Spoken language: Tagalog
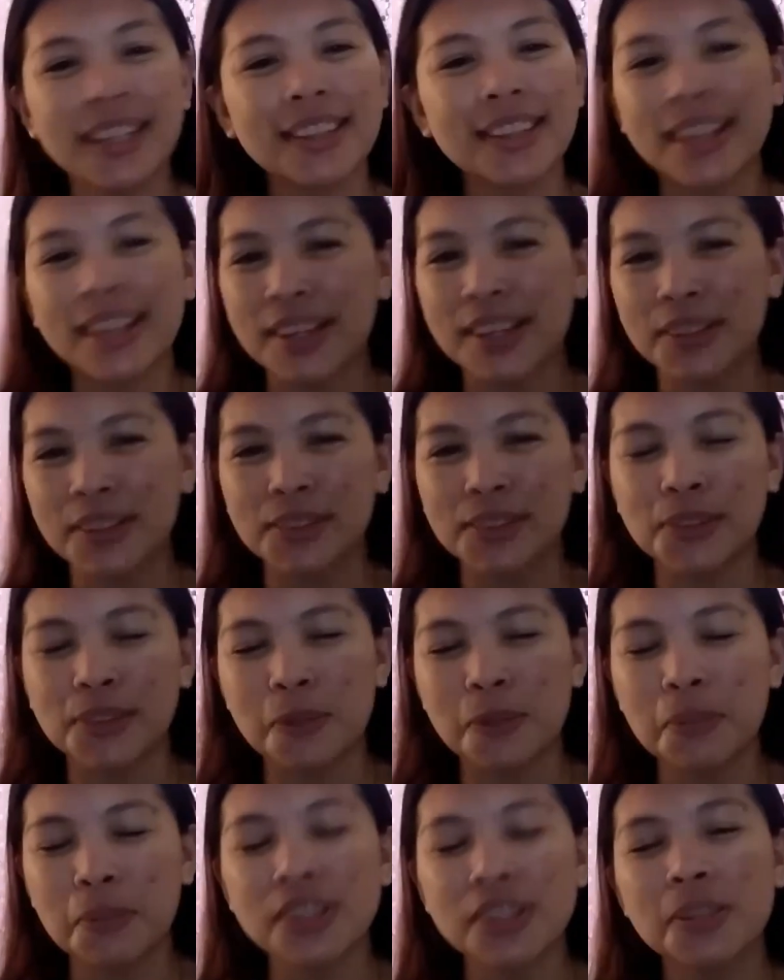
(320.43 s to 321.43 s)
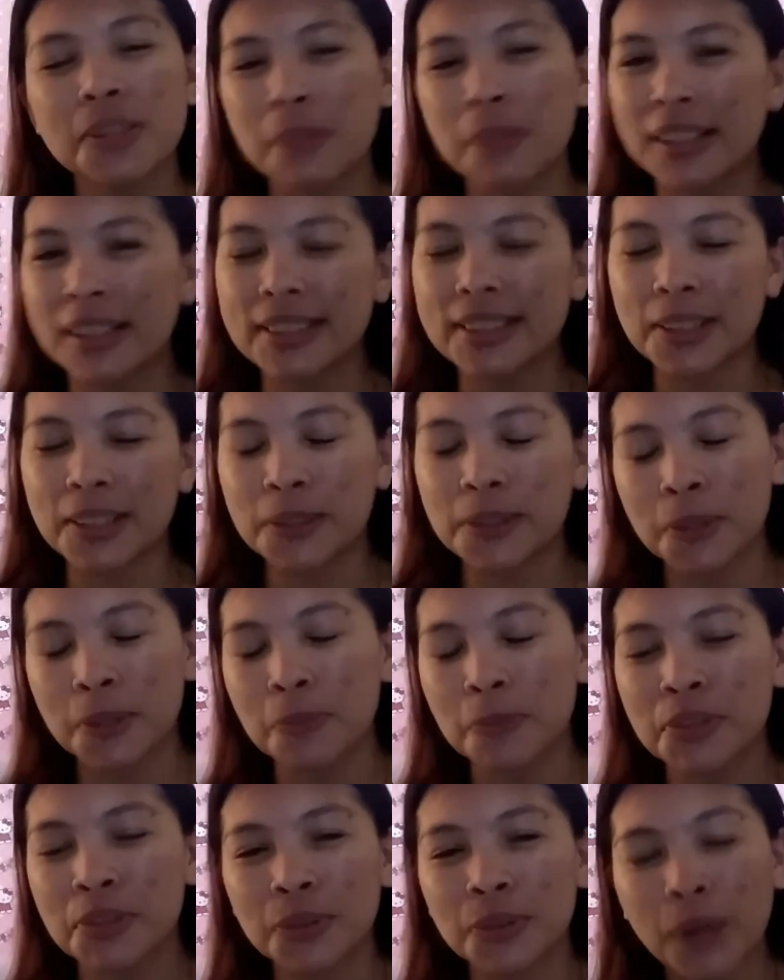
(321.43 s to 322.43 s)
Thank you so much sa mga
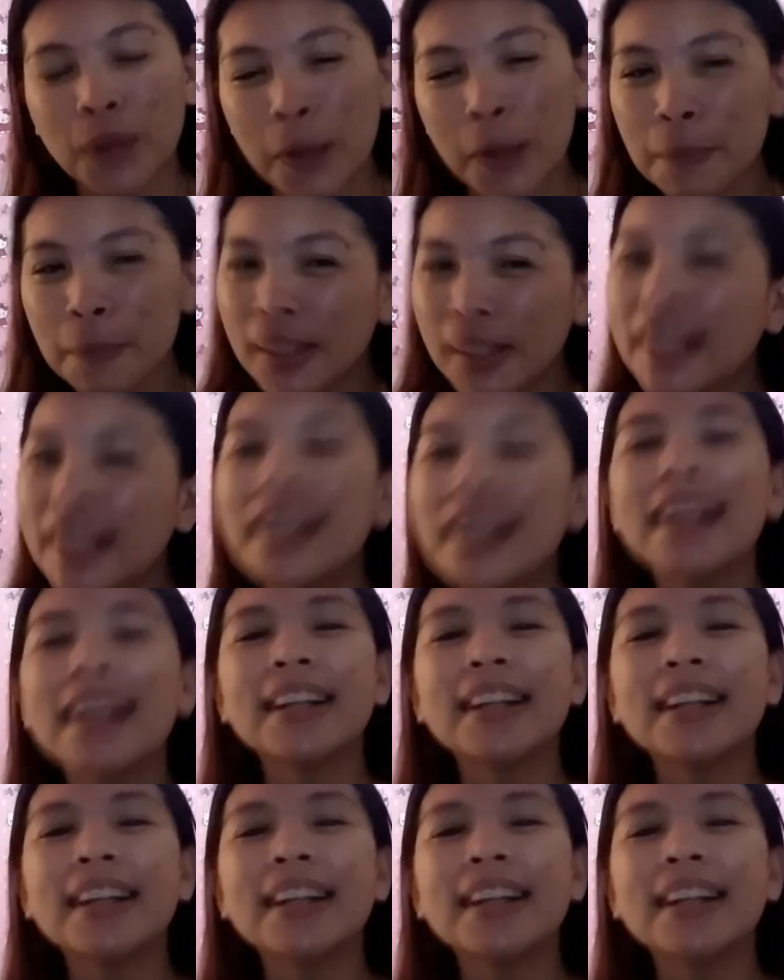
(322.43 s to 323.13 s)
nag-subscribe na.